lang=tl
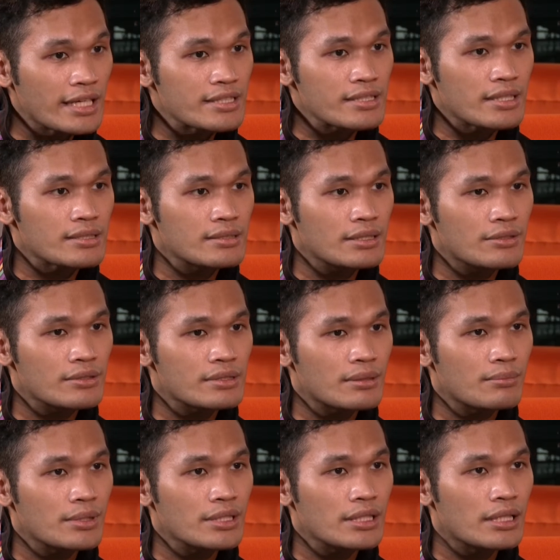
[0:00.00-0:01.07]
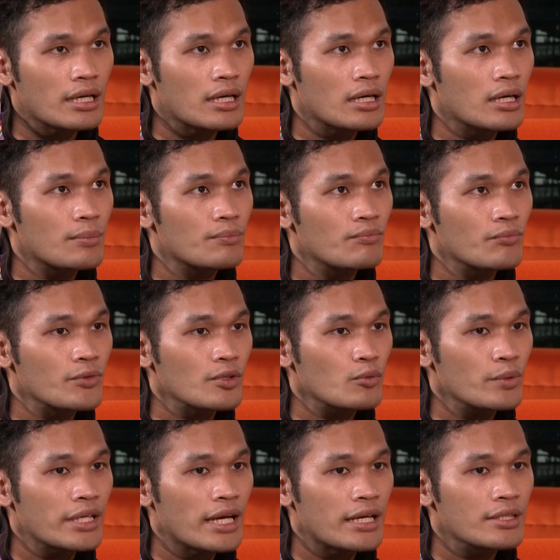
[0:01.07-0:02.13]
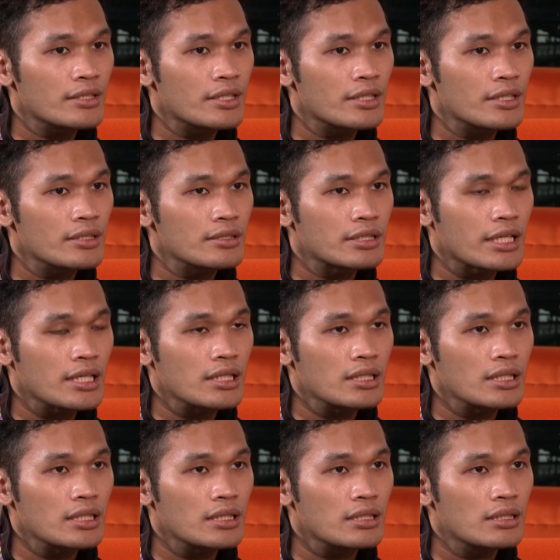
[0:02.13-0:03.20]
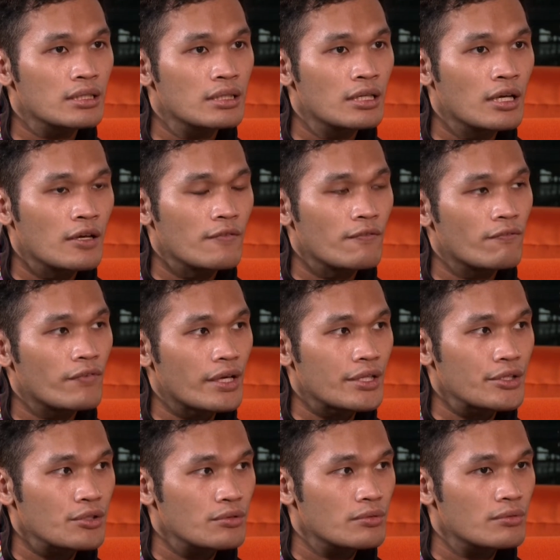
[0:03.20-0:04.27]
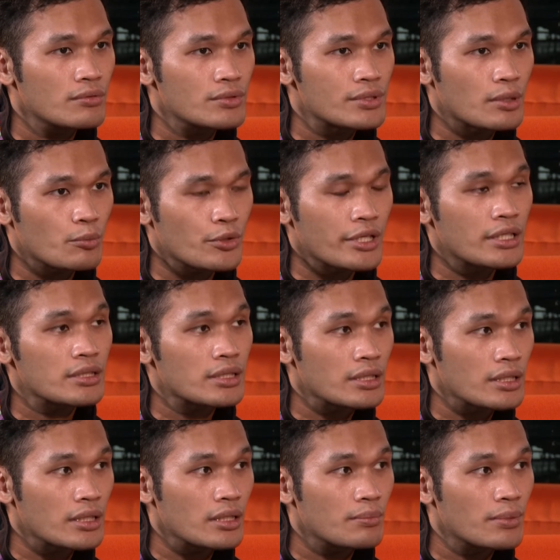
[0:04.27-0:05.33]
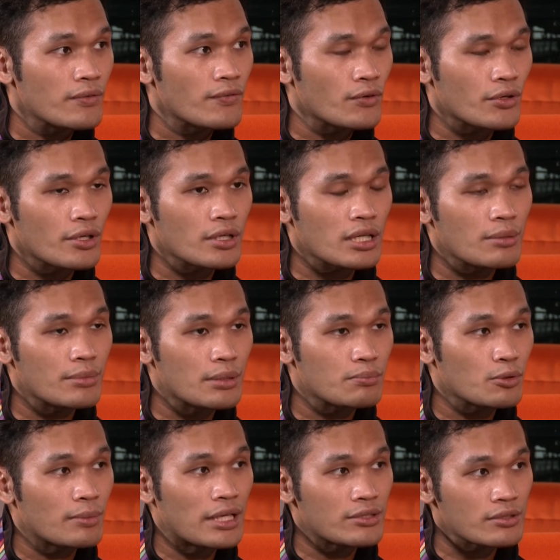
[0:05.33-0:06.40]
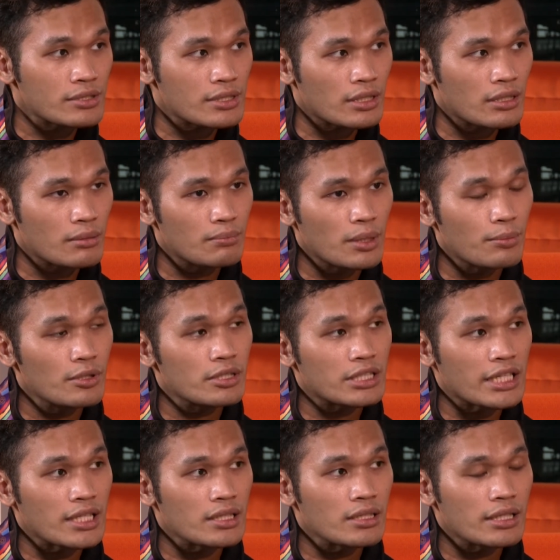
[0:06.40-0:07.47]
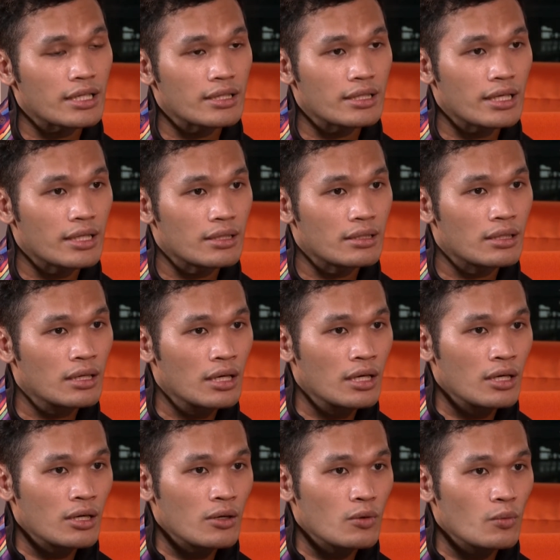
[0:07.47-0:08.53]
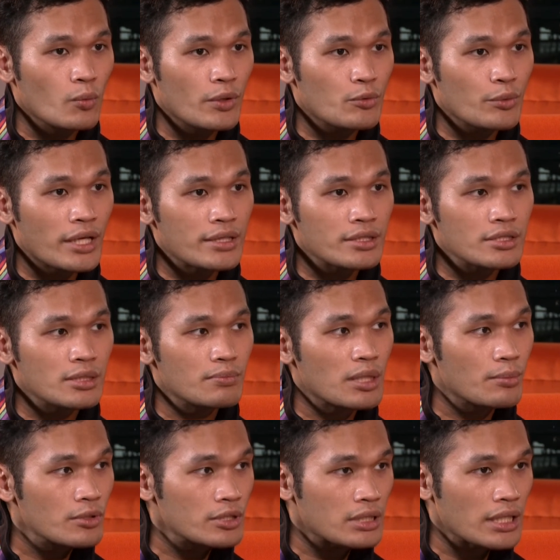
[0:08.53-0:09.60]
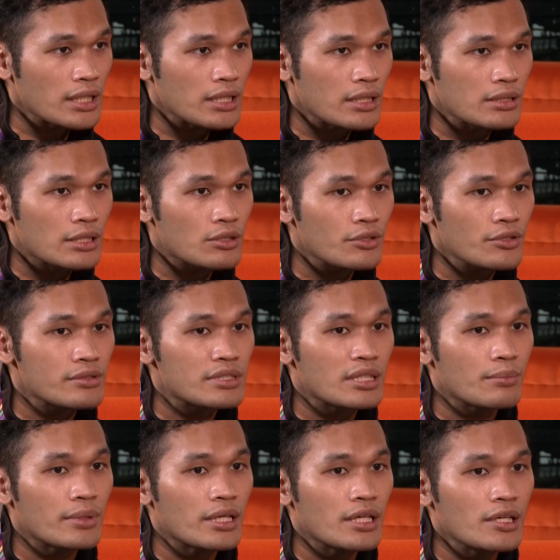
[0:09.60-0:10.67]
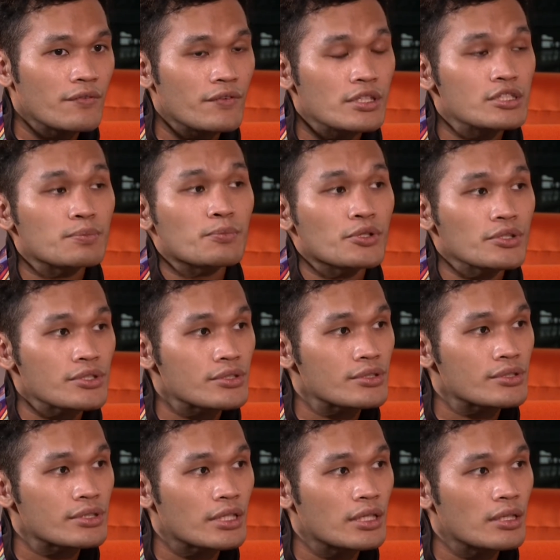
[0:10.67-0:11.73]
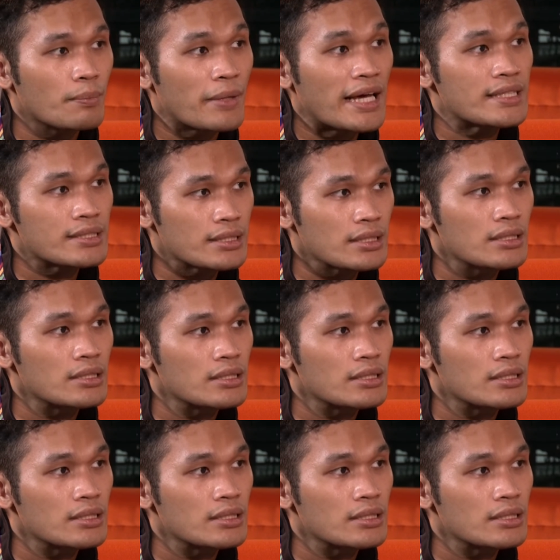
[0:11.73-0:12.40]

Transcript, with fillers: Yes, yes. Dito mm-hmm. sa mm. Manila. Um, we had our training venue somewhere in Taguig before kami okay. pumasok sa bubble training and then when we entered the bubble training, dito yun sa may field sports sa uh, Pasig.